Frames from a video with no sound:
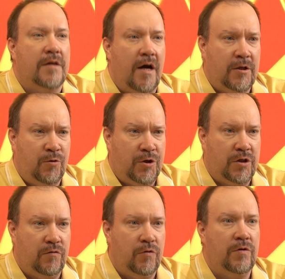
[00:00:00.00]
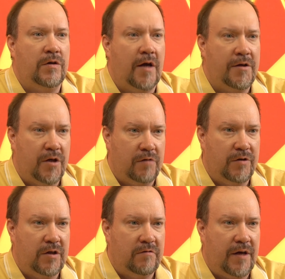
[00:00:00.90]
Также существуют
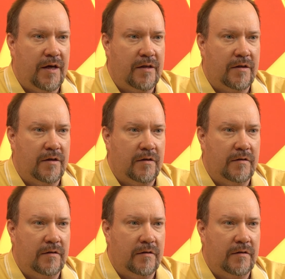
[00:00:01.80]
тонированные варианты.